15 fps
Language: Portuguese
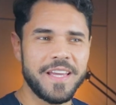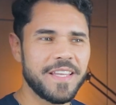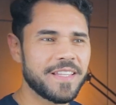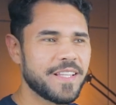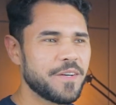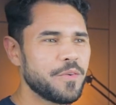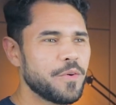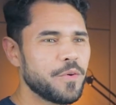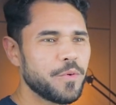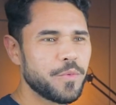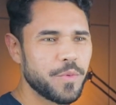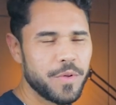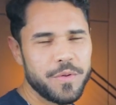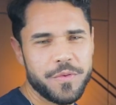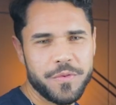Então,
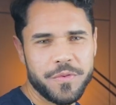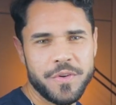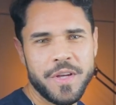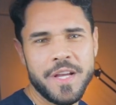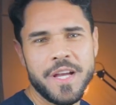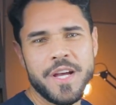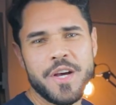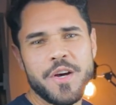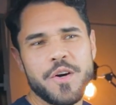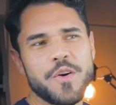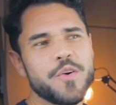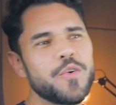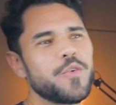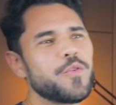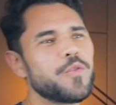roof,
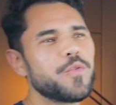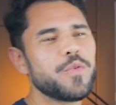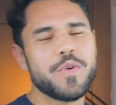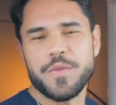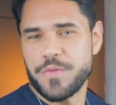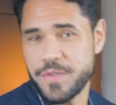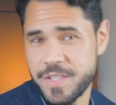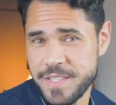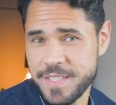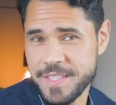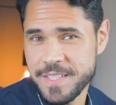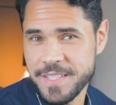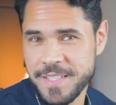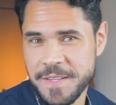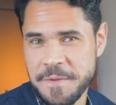
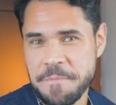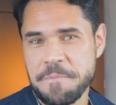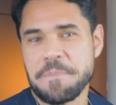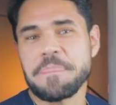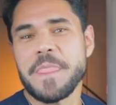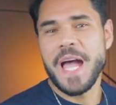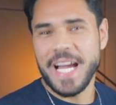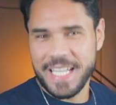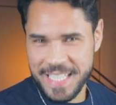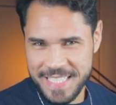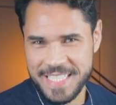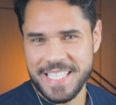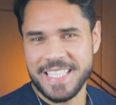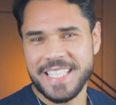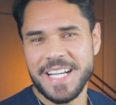roofs.
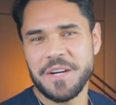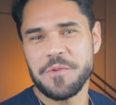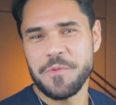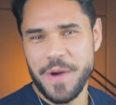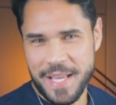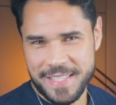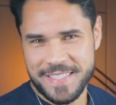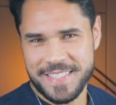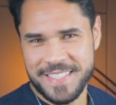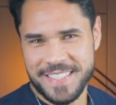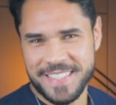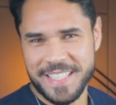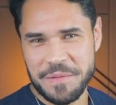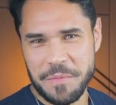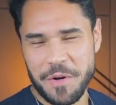Acrescentar o S,
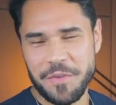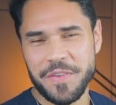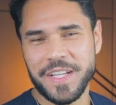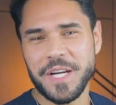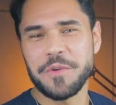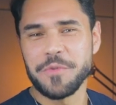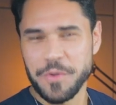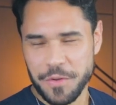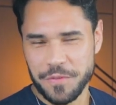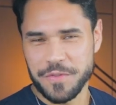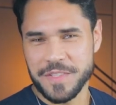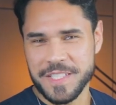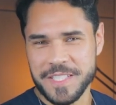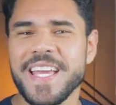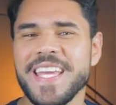tá bom? Fica
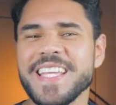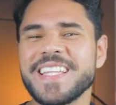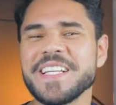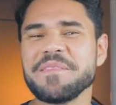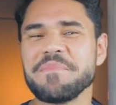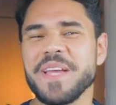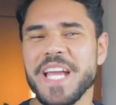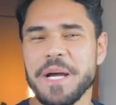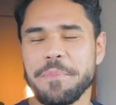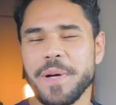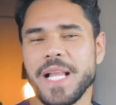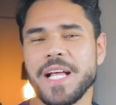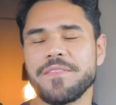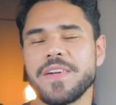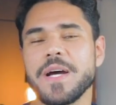roofs. E também a
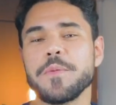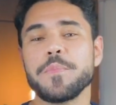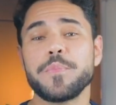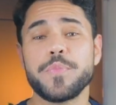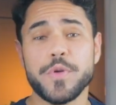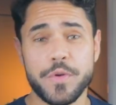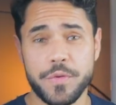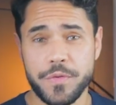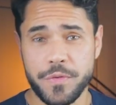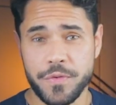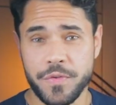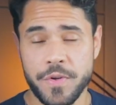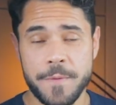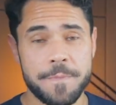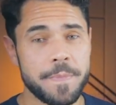palavra
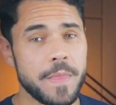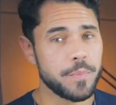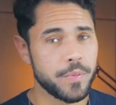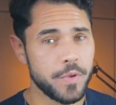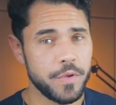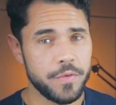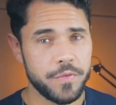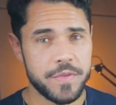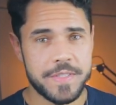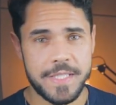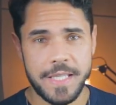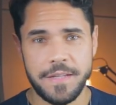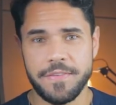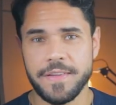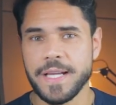proof. Proof
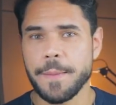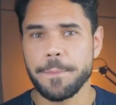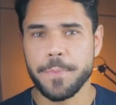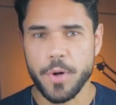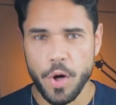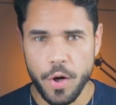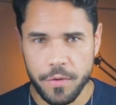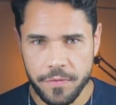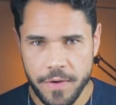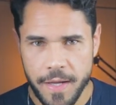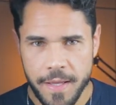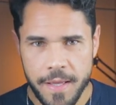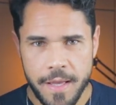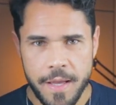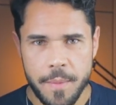significa prova,
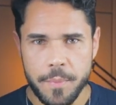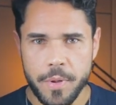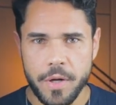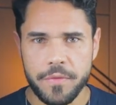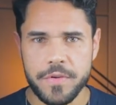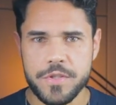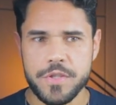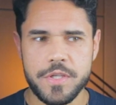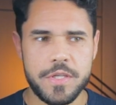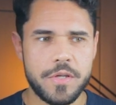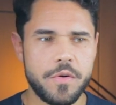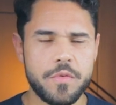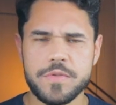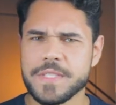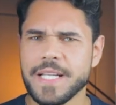prova de
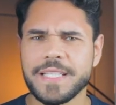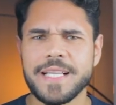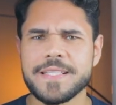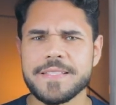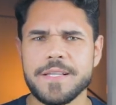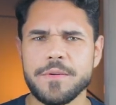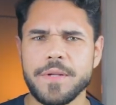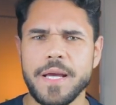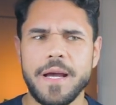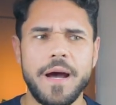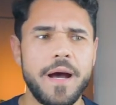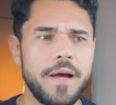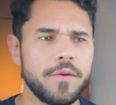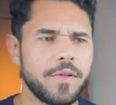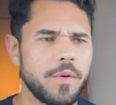constatação, né?
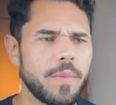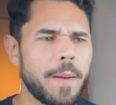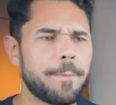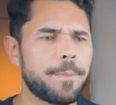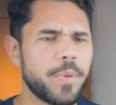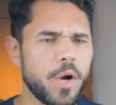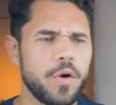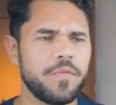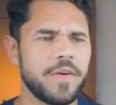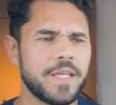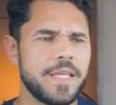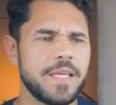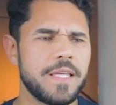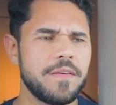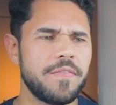Ah, eu tenho uma prova
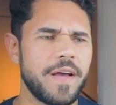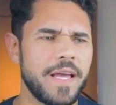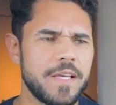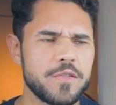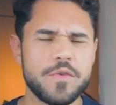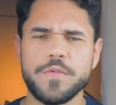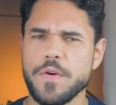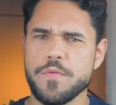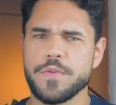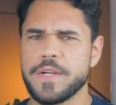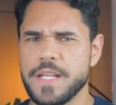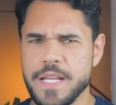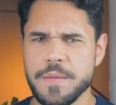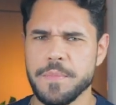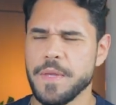aqui que vai resolver o
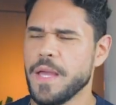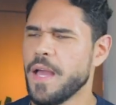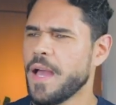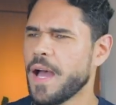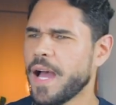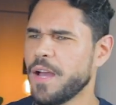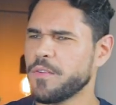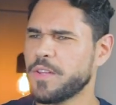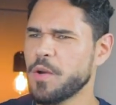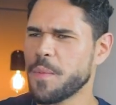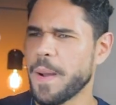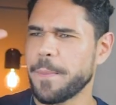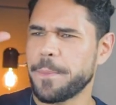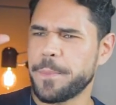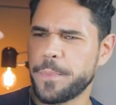crime. Ah, eu tenho
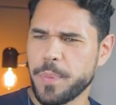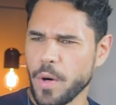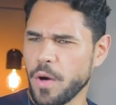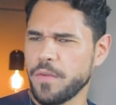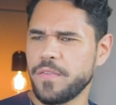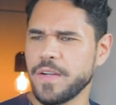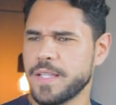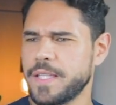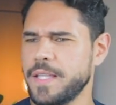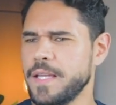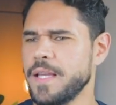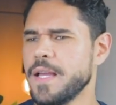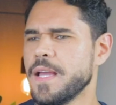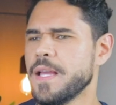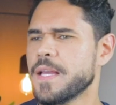uma prova
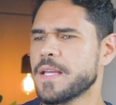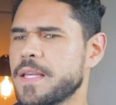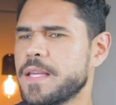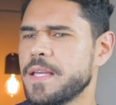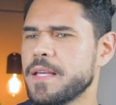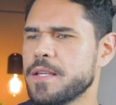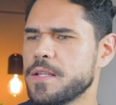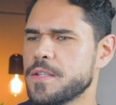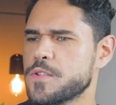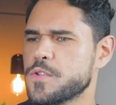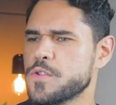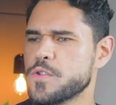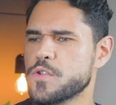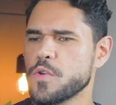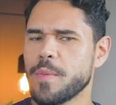aqui que
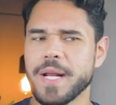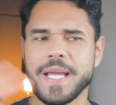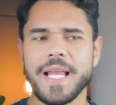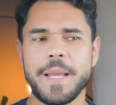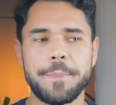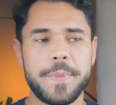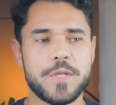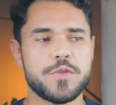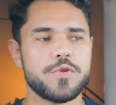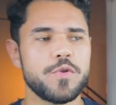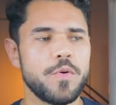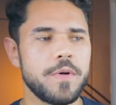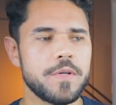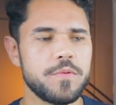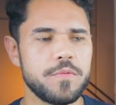sobre aquela
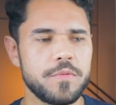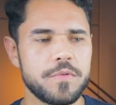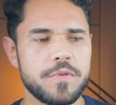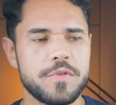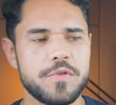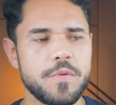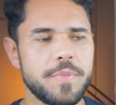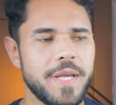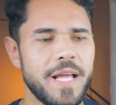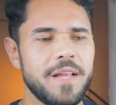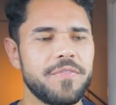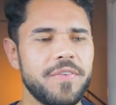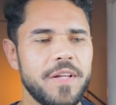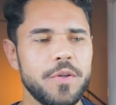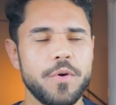pessoa, sobre o que ela
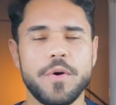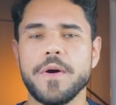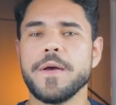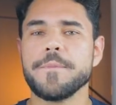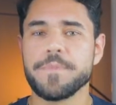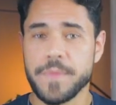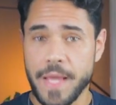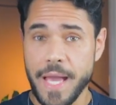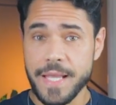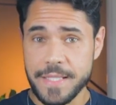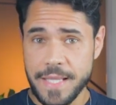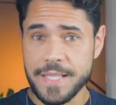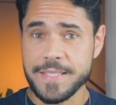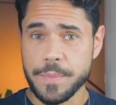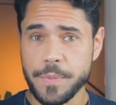falou. É
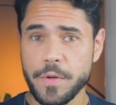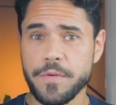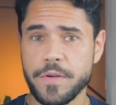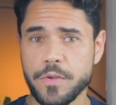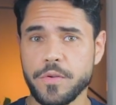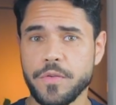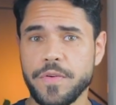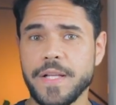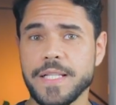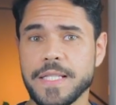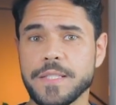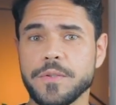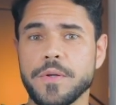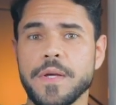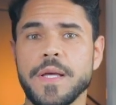dessa prova que eu estou
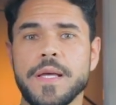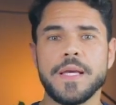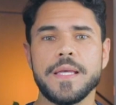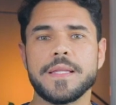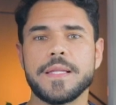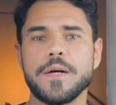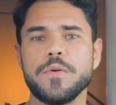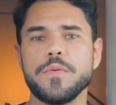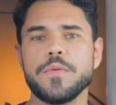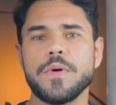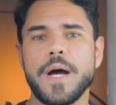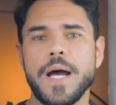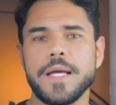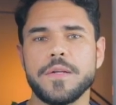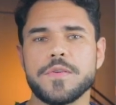falando. Então,
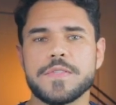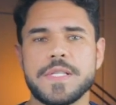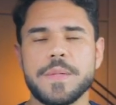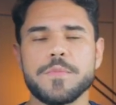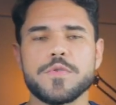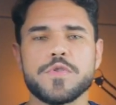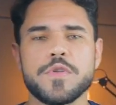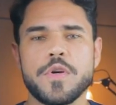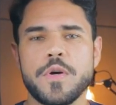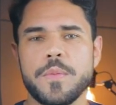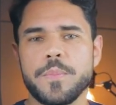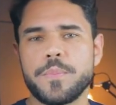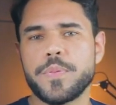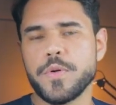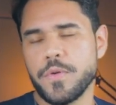aí nós temos
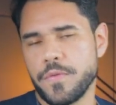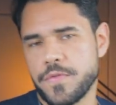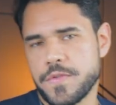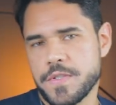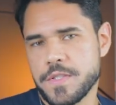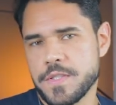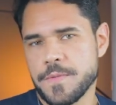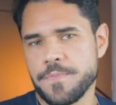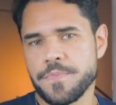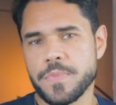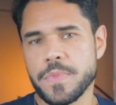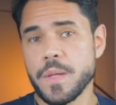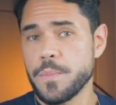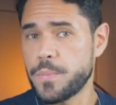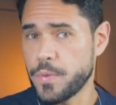proofs.
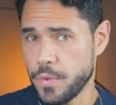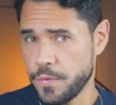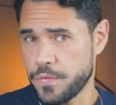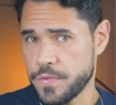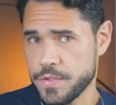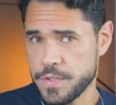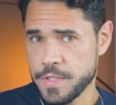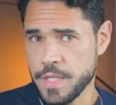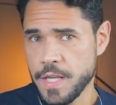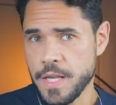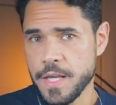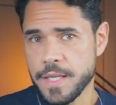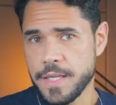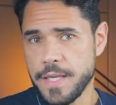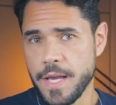Proofs,
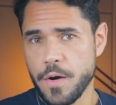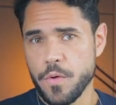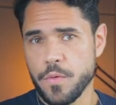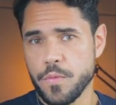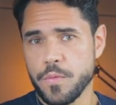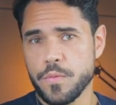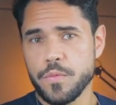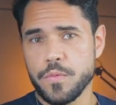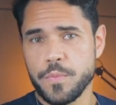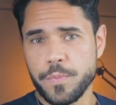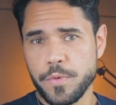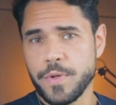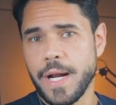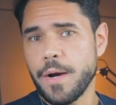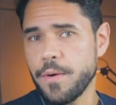que é o, o,
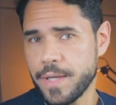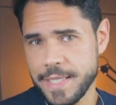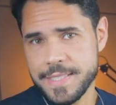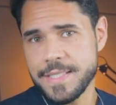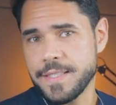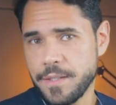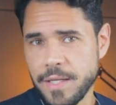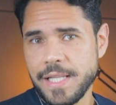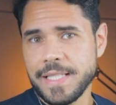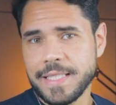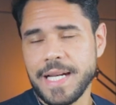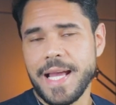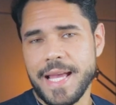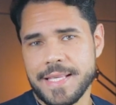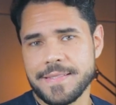plural acrescentando a
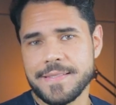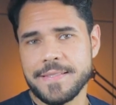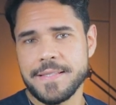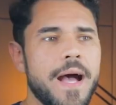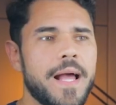letra S.